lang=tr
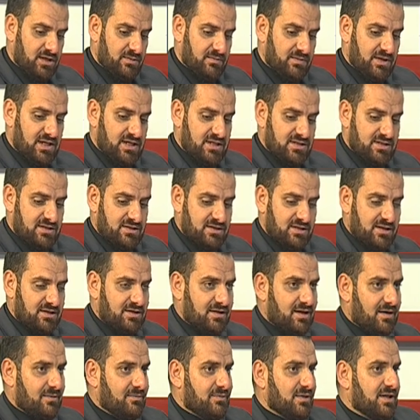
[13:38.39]
hem de aslında
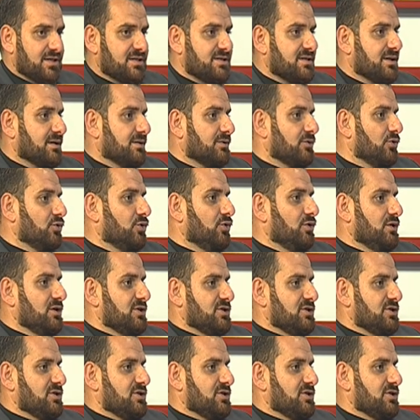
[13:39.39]
tam da sektörün